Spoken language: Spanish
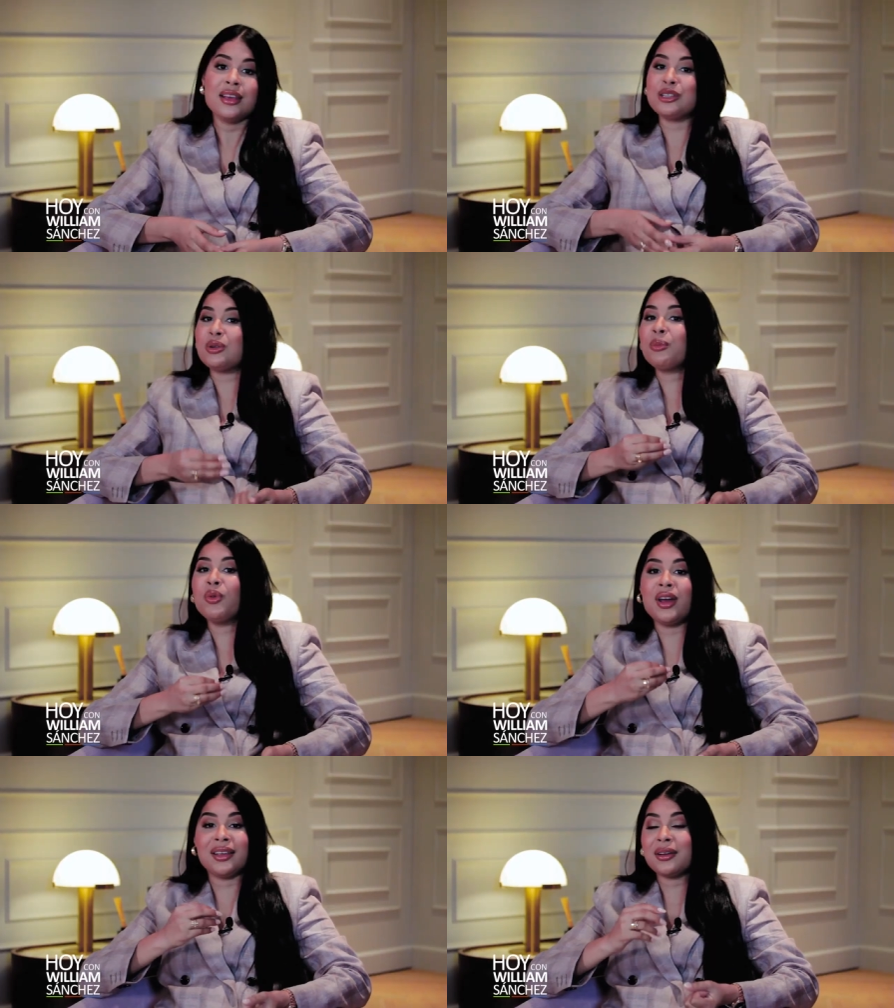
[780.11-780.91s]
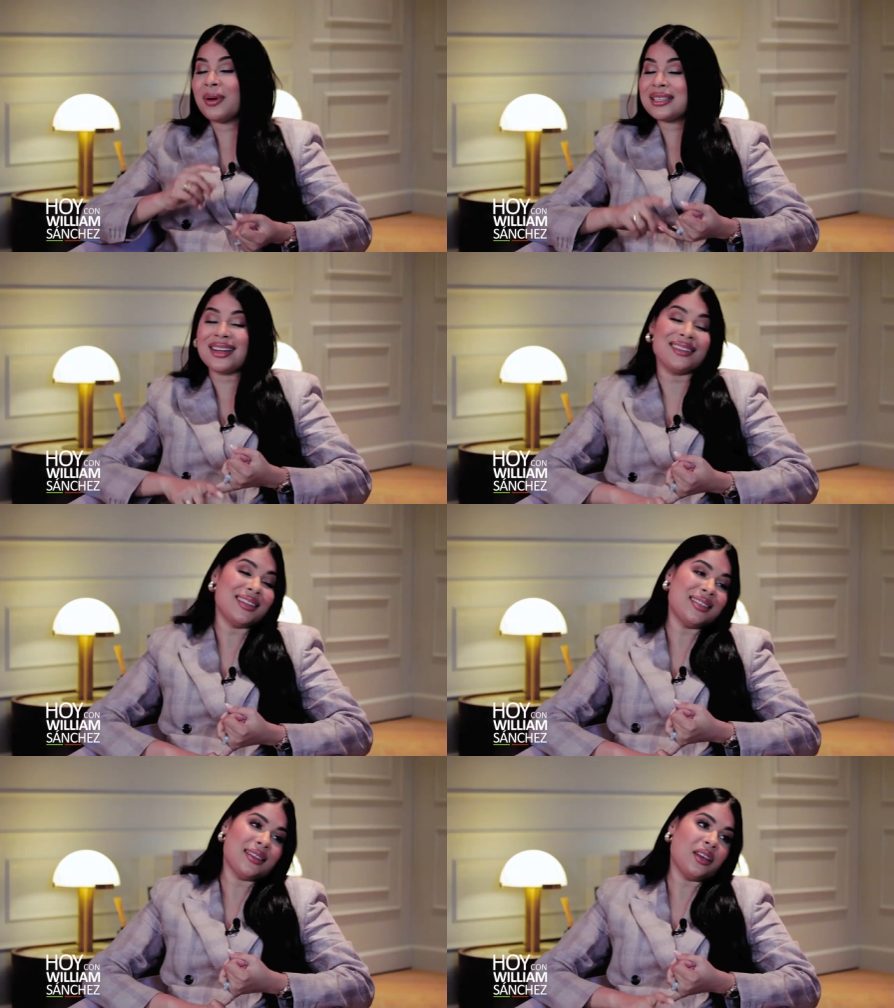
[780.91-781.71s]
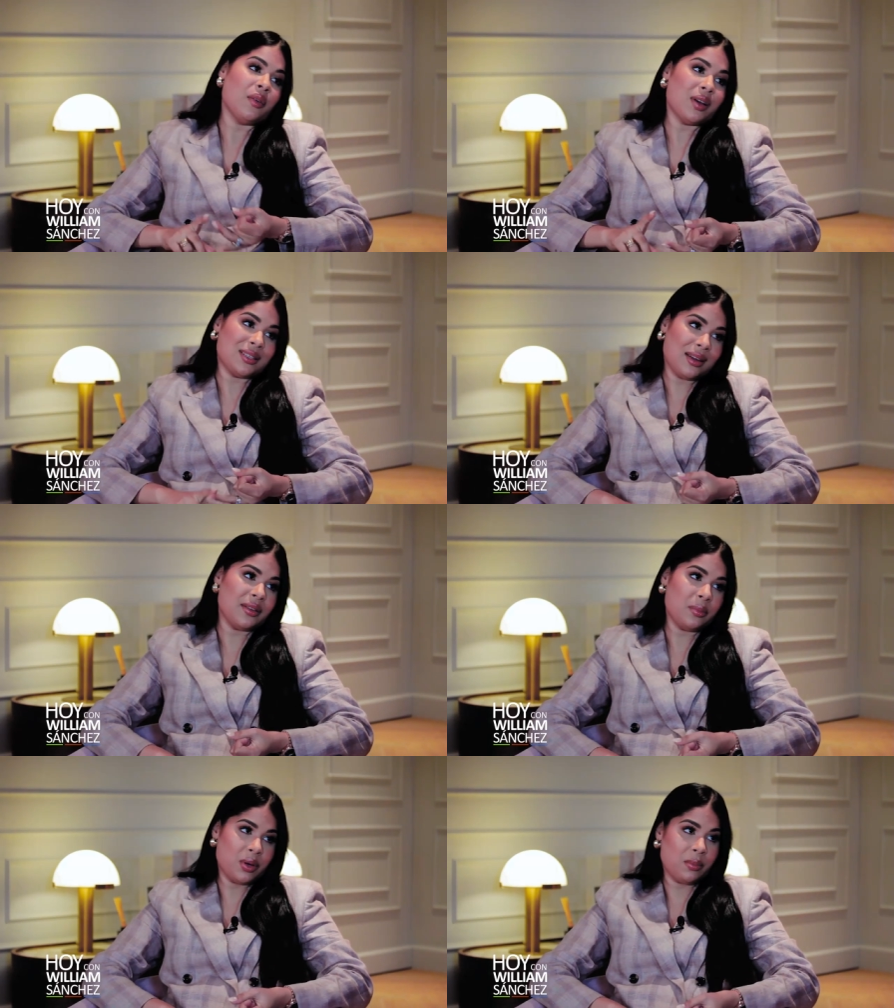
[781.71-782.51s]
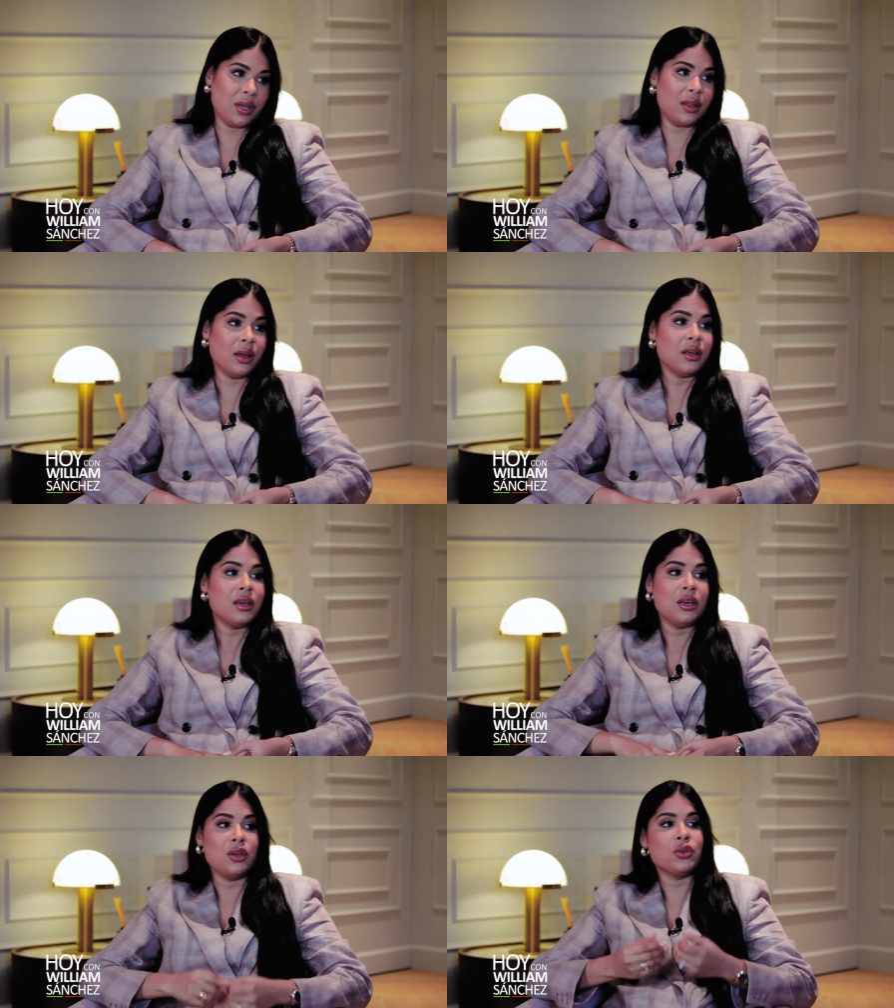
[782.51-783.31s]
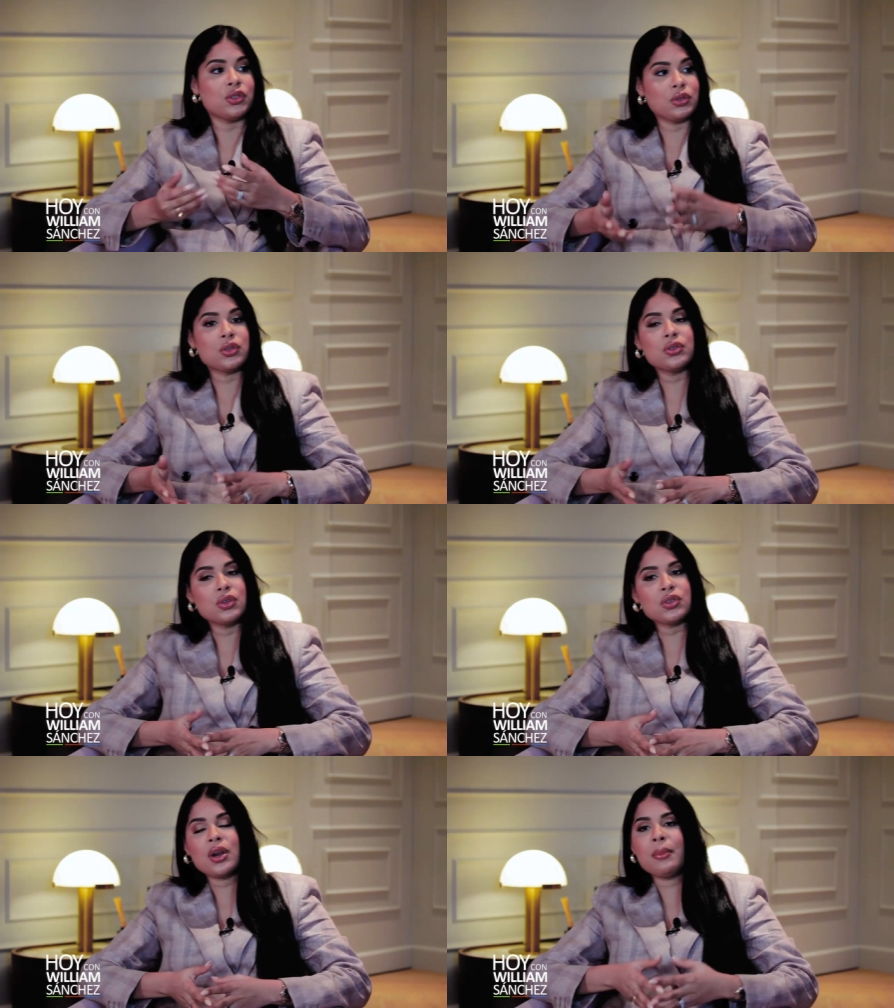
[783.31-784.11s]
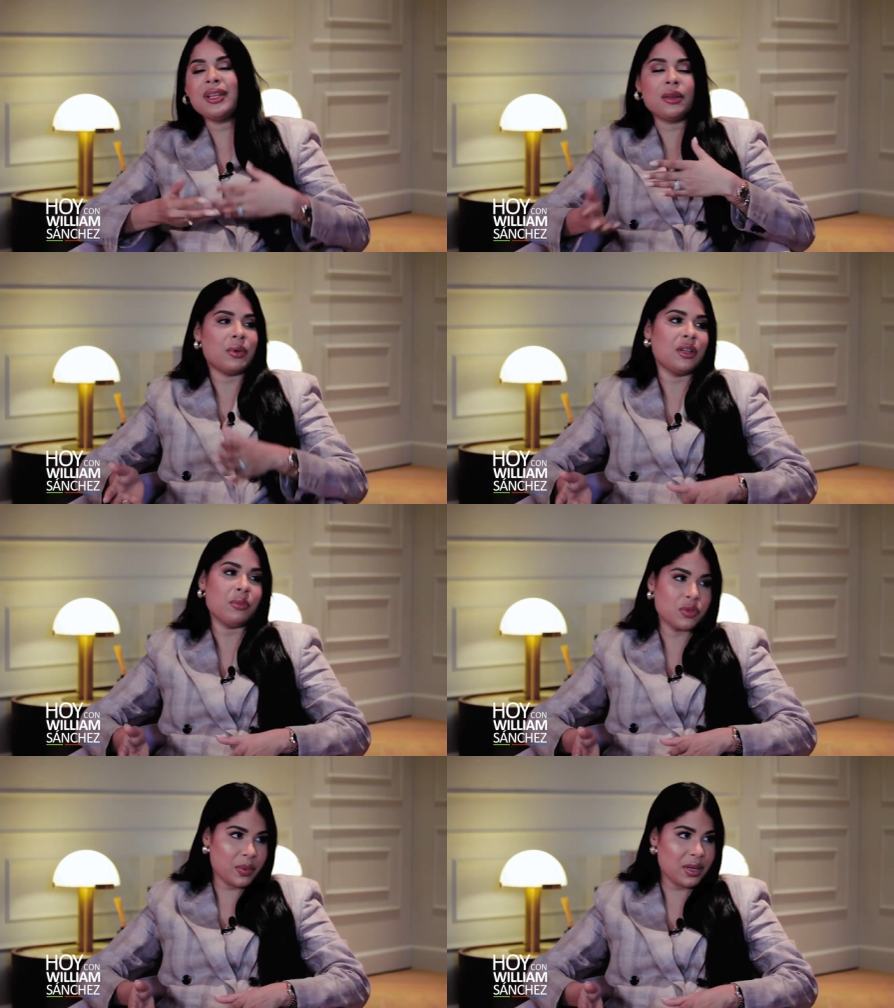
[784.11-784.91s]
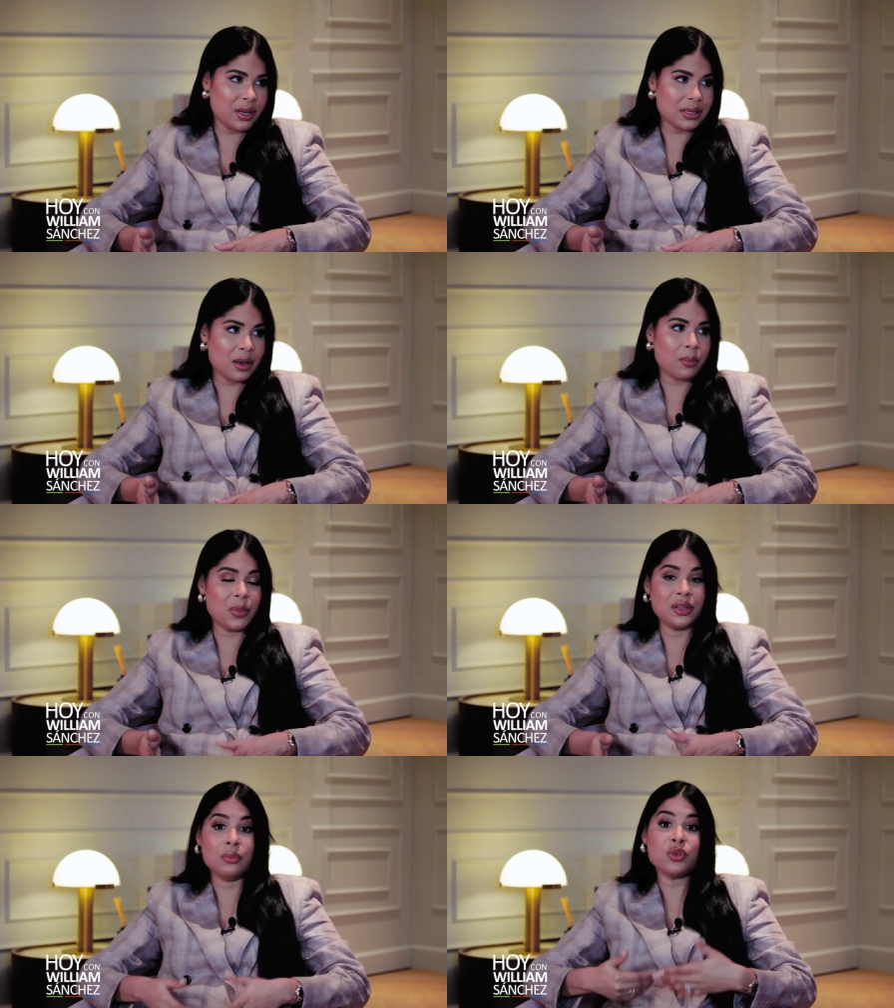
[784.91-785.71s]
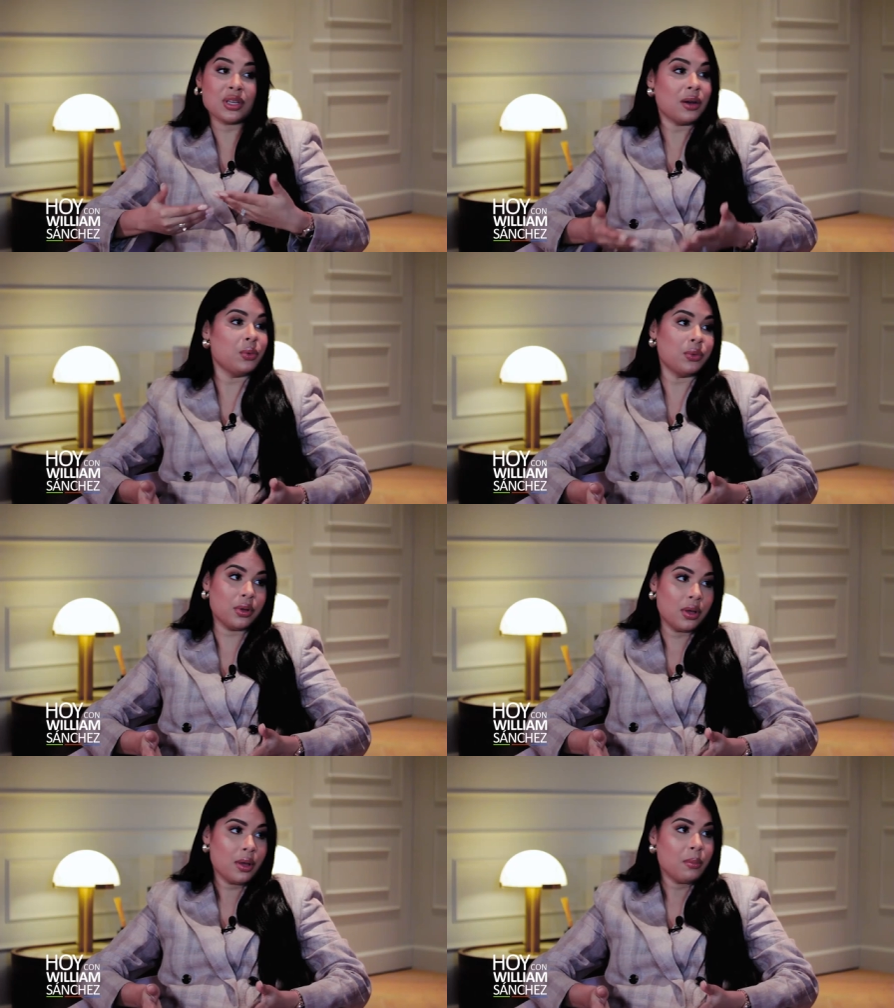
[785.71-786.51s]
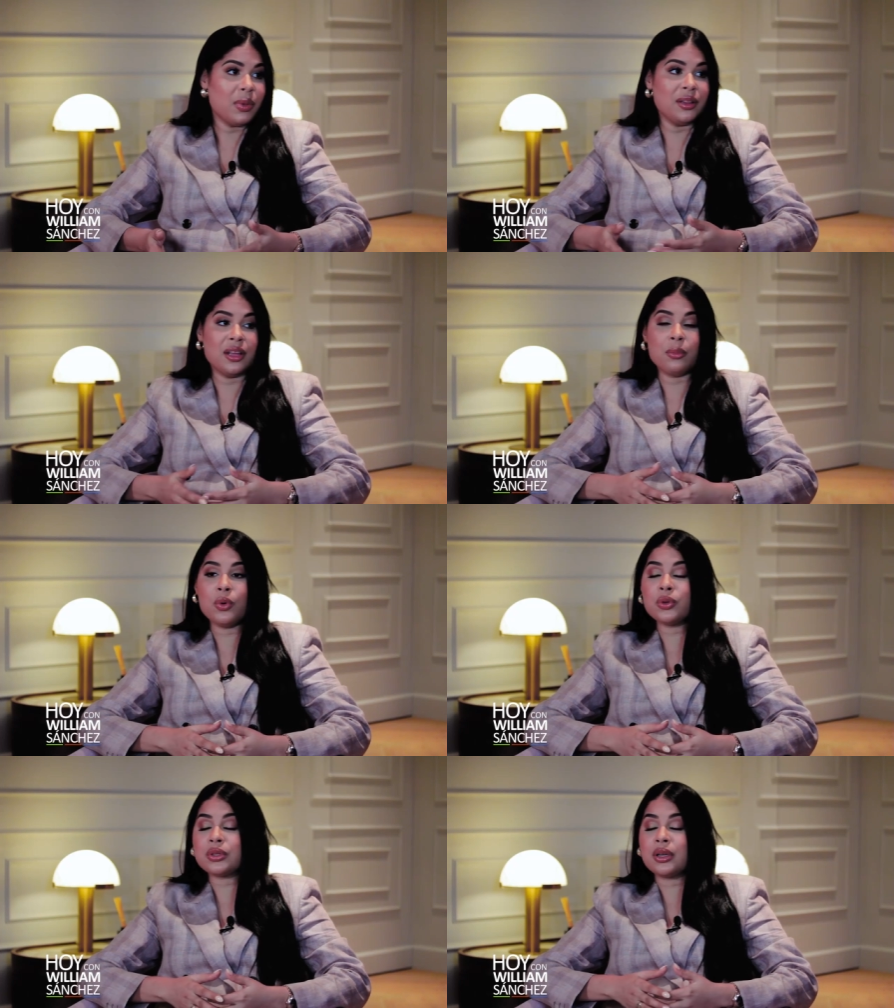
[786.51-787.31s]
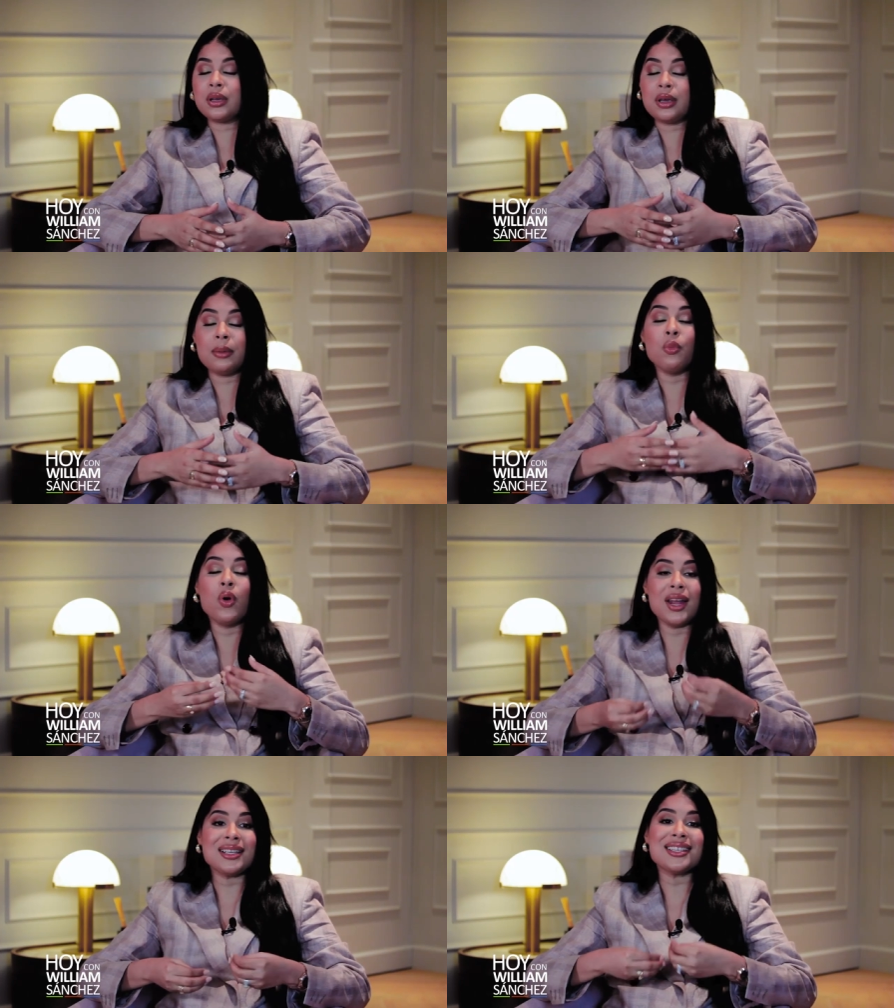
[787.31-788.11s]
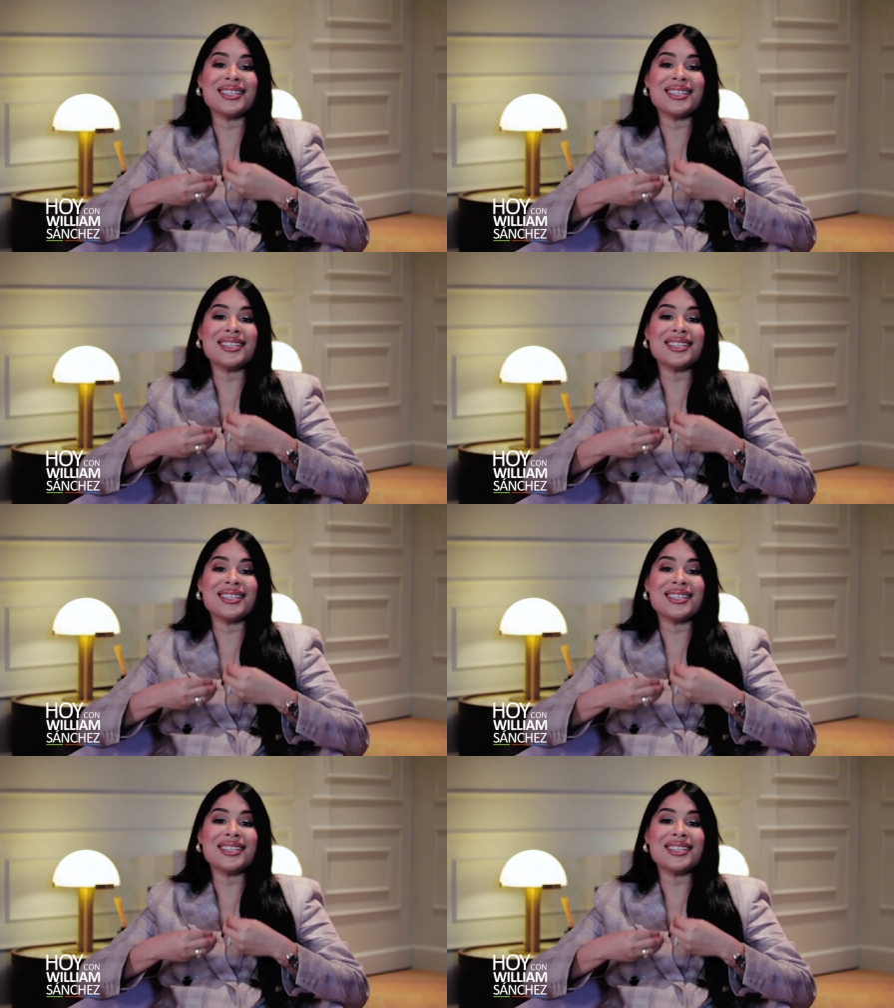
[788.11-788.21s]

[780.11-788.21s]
es una mujer que va a estar triste y que va a estar deprimida. Y nosotros no solamente vendemos belleza, vendemos salud, vendemos que mujeres se